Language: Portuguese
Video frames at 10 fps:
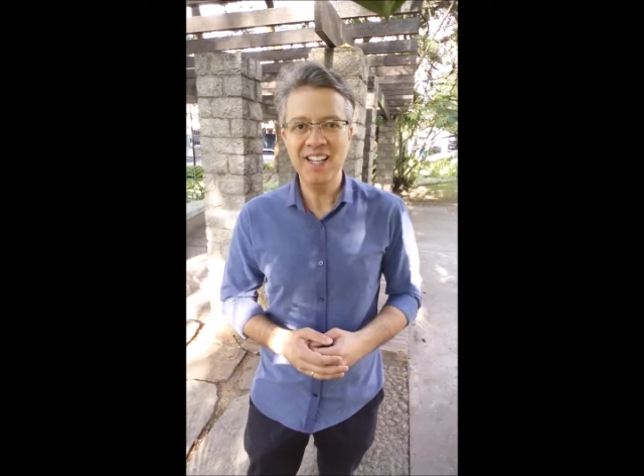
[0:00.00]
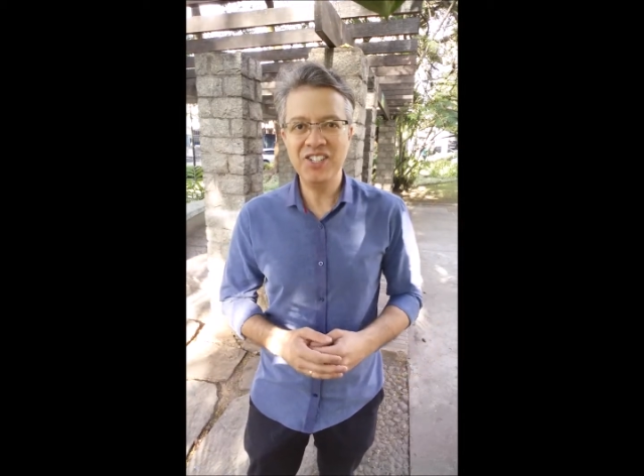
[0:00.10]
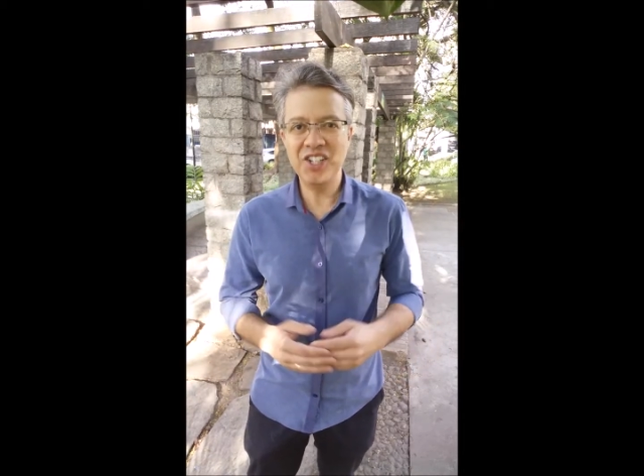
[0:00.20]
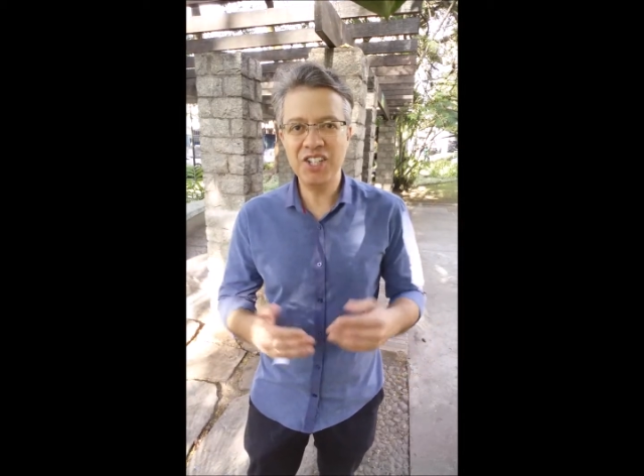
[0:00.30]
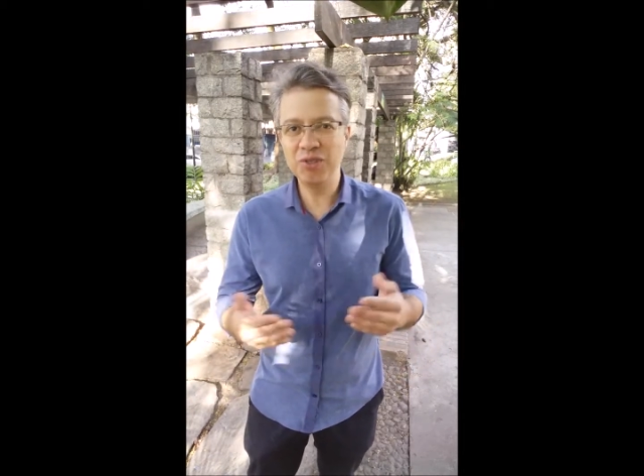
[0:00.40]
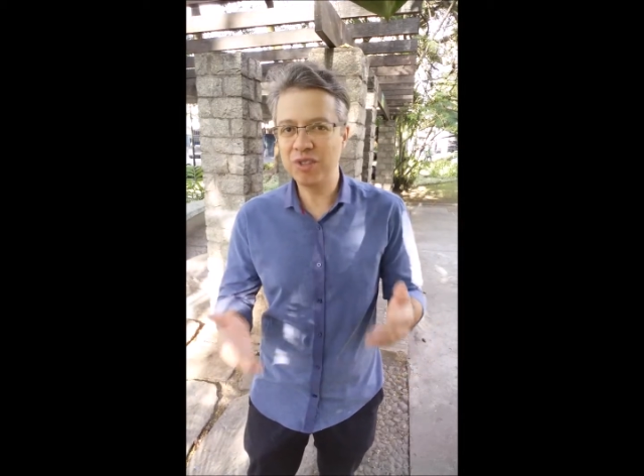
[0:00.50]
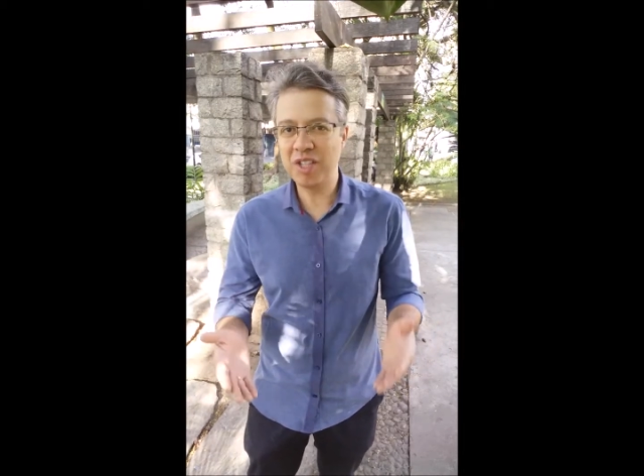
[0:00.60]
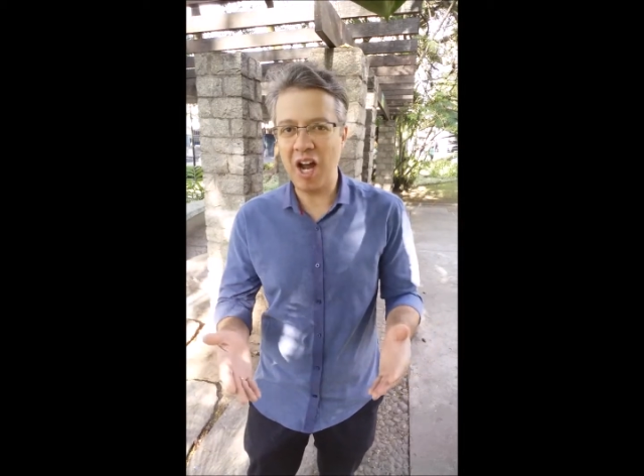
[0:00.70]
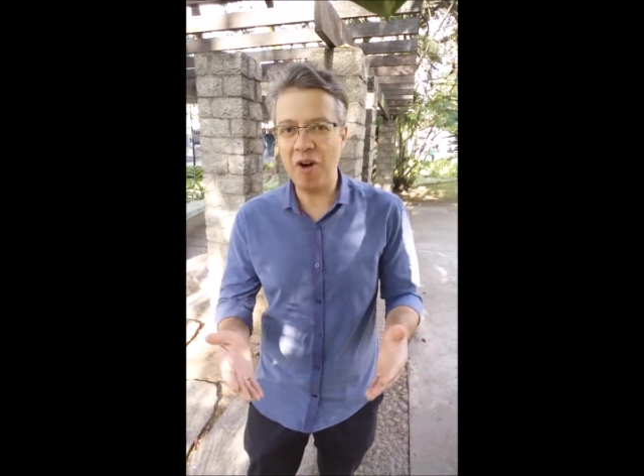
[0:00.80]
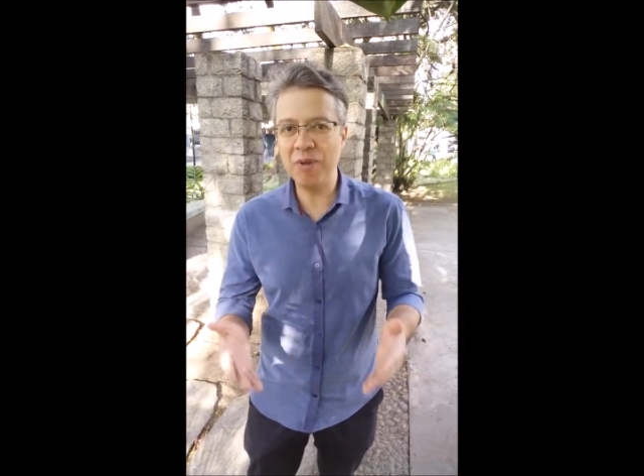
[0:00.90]
de que os
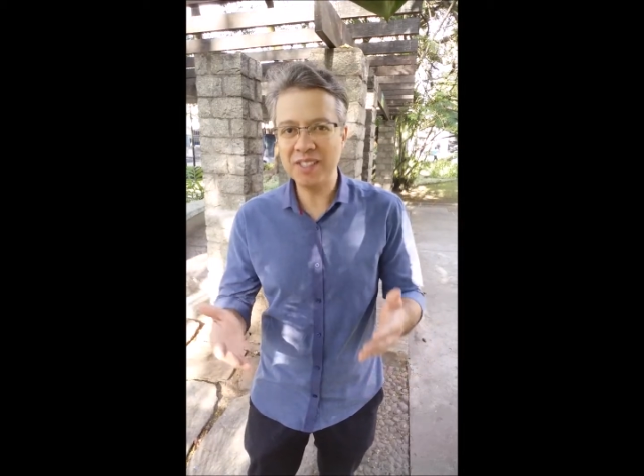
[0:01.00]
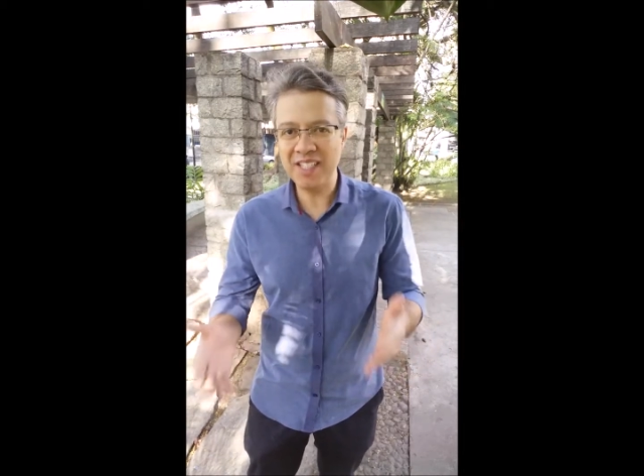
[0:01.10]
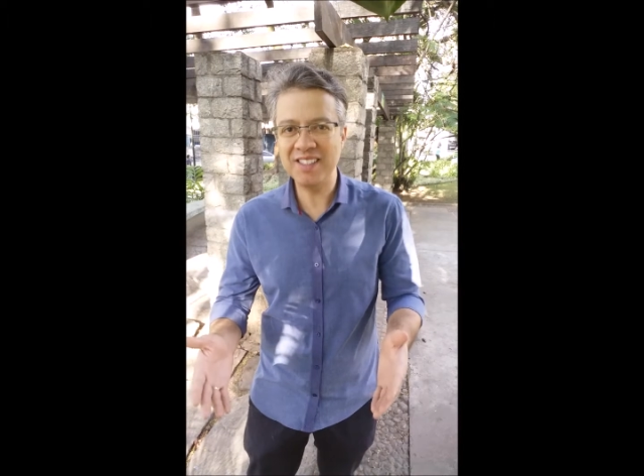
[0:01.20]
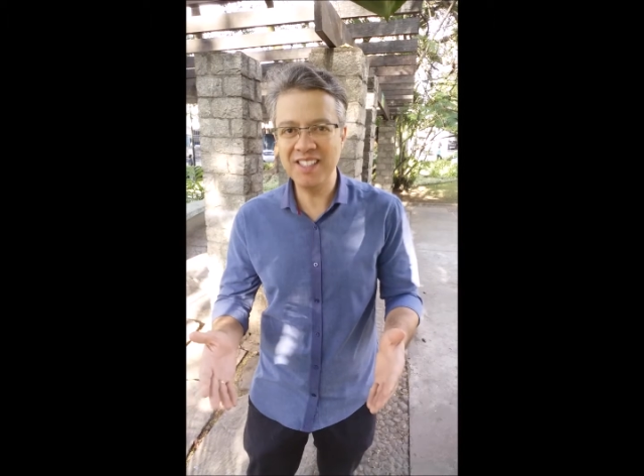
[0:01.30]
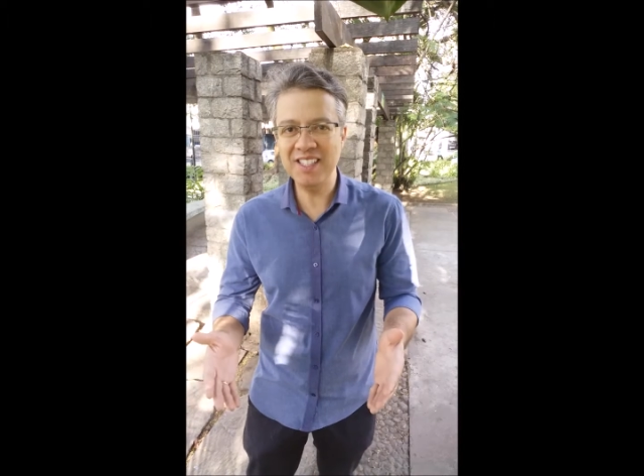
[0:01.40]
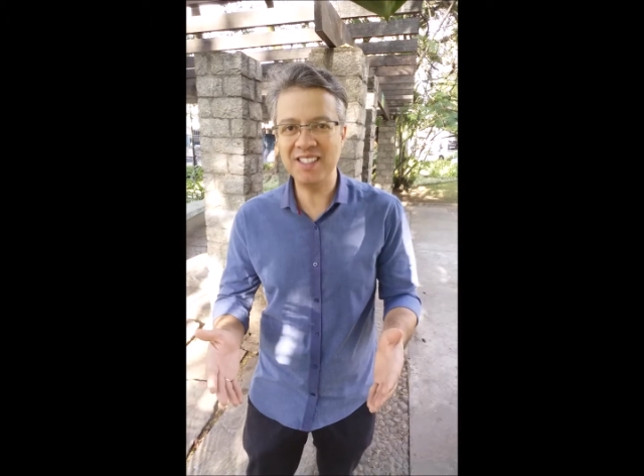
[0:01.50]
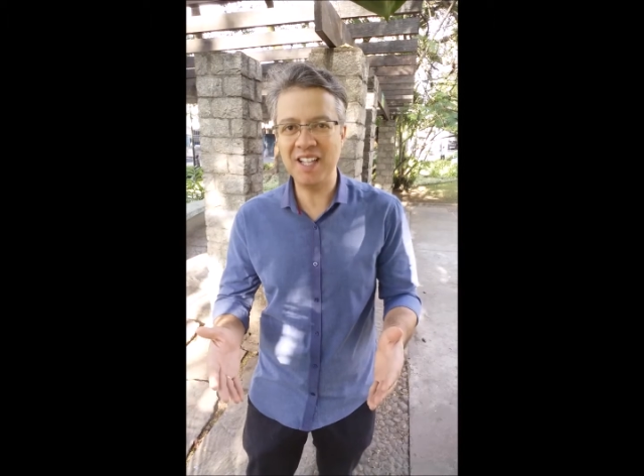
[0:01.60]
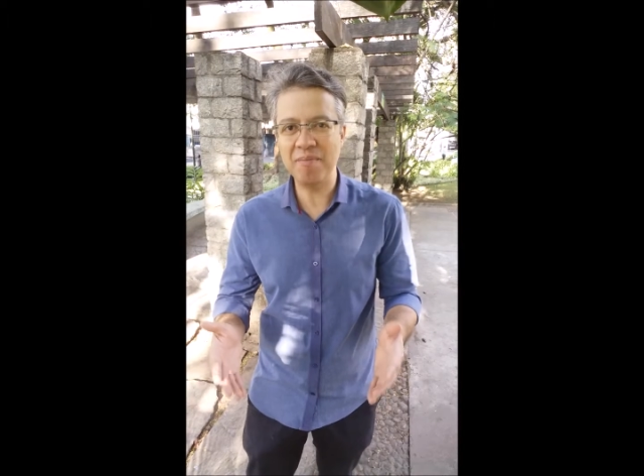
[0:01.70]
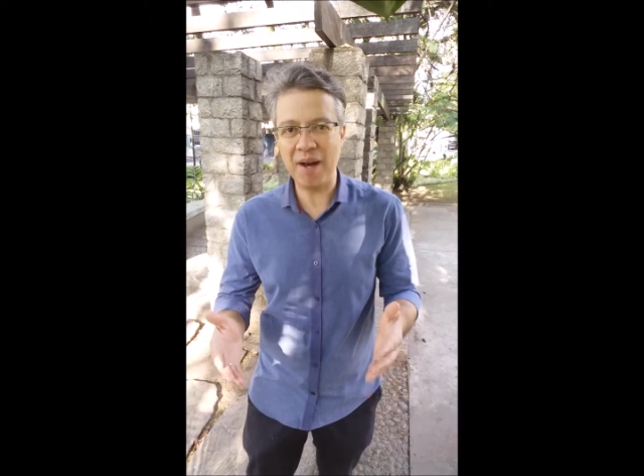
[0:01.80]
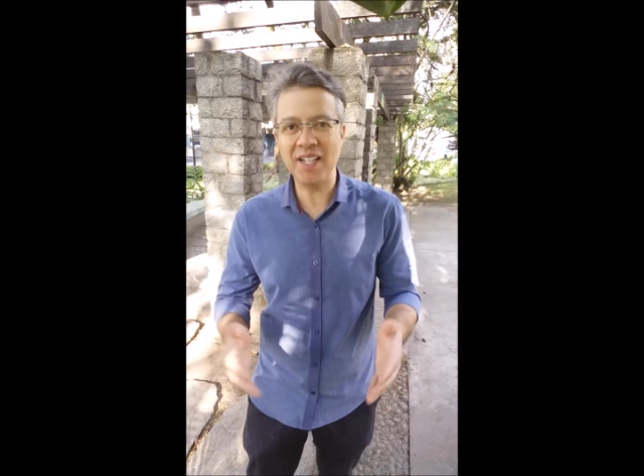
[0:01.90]
traumas
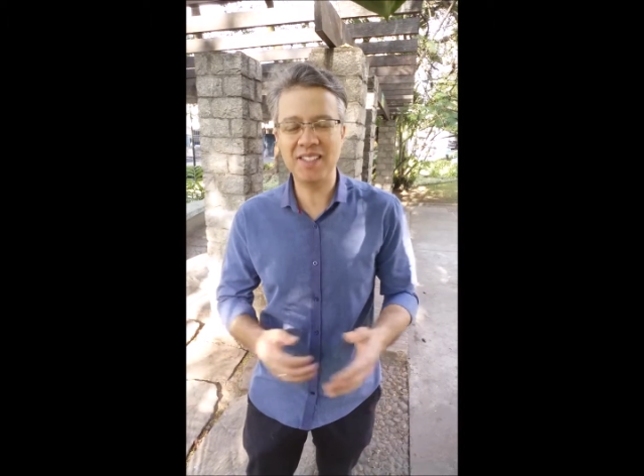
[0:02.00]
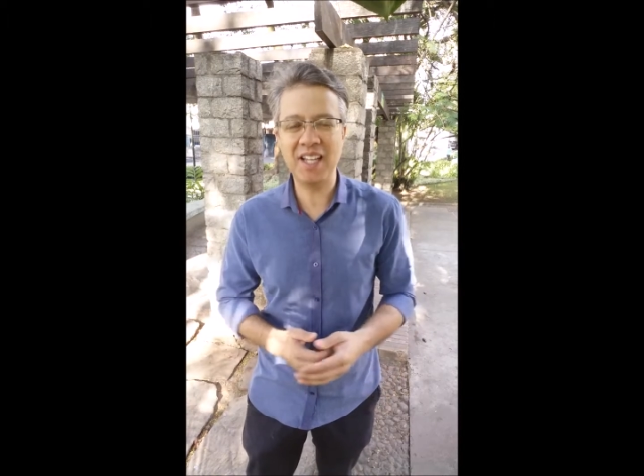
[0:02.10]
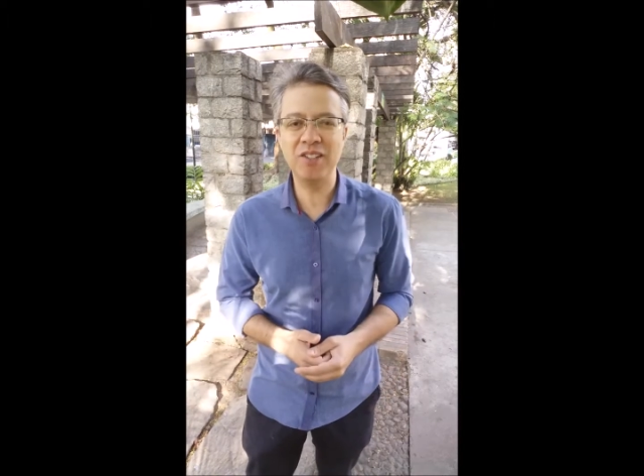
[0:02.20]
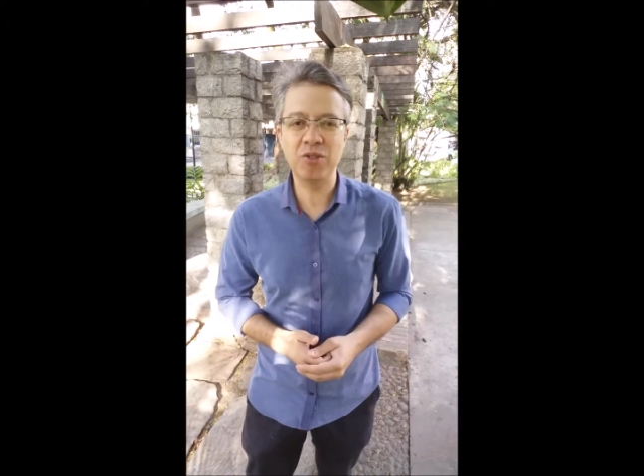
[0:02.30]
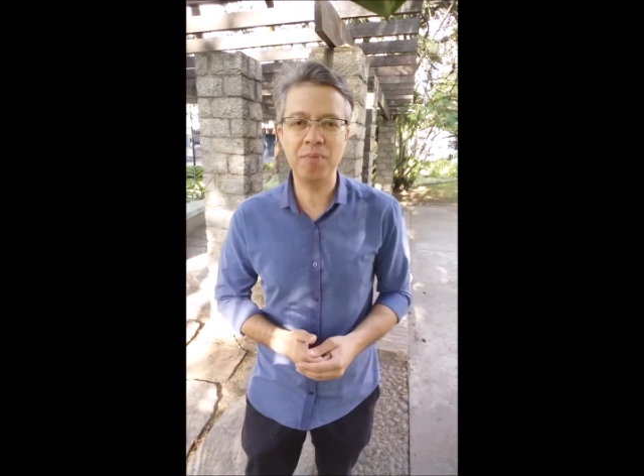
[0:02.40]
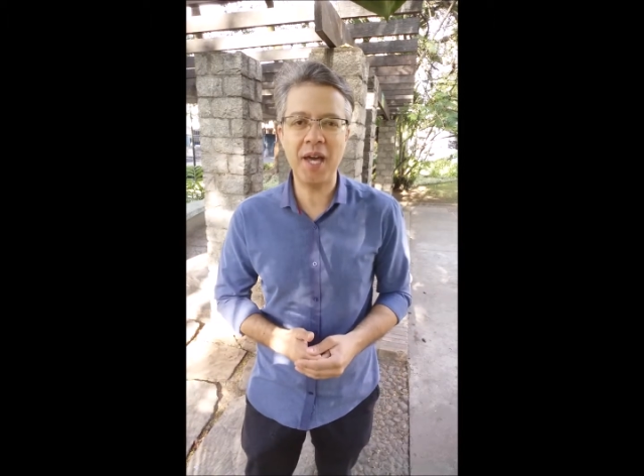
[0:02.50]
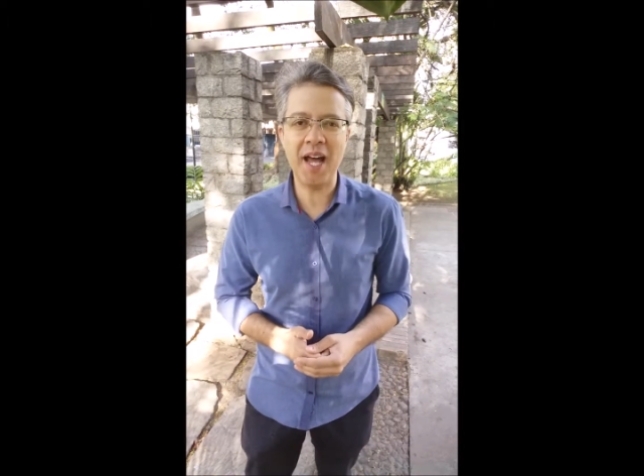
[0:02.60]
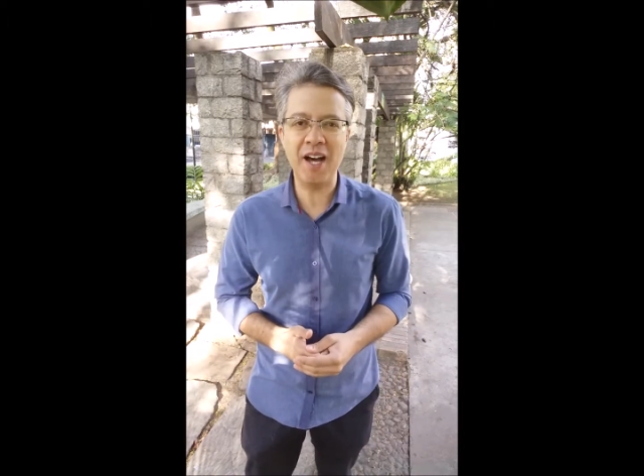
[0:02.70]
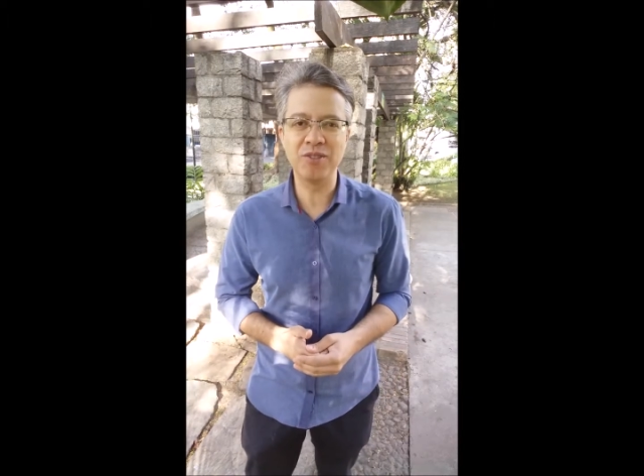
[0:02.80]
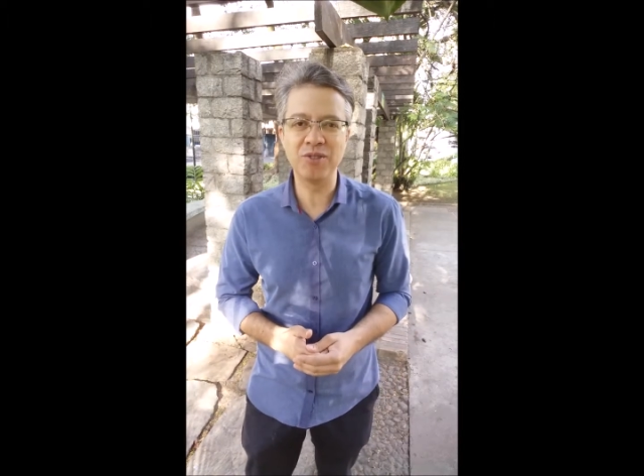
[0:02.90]
existem para serem
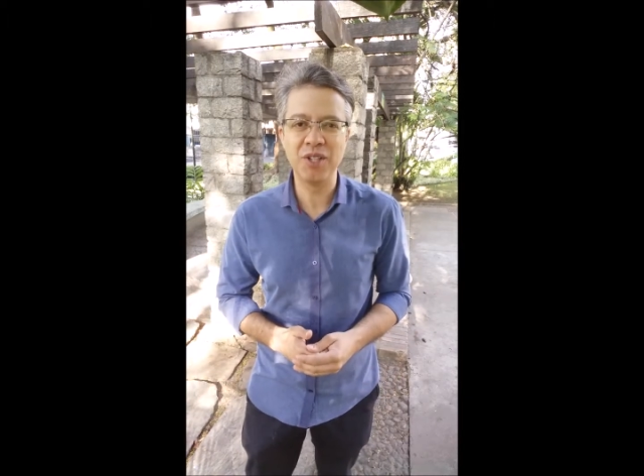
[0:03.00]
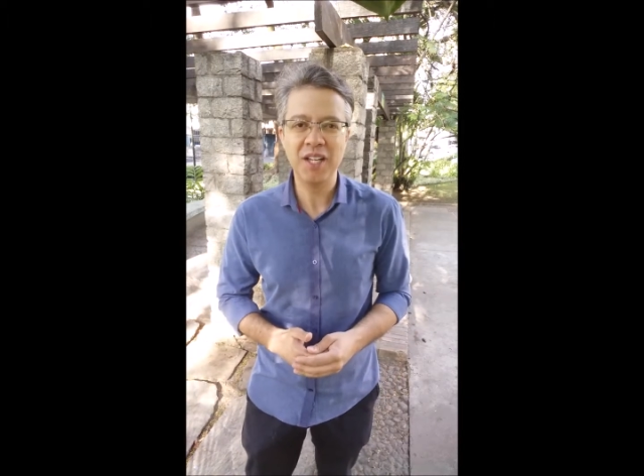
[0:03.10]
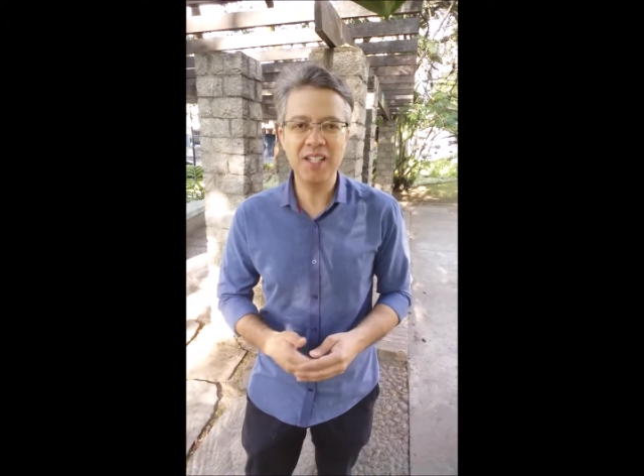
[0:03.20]
superados.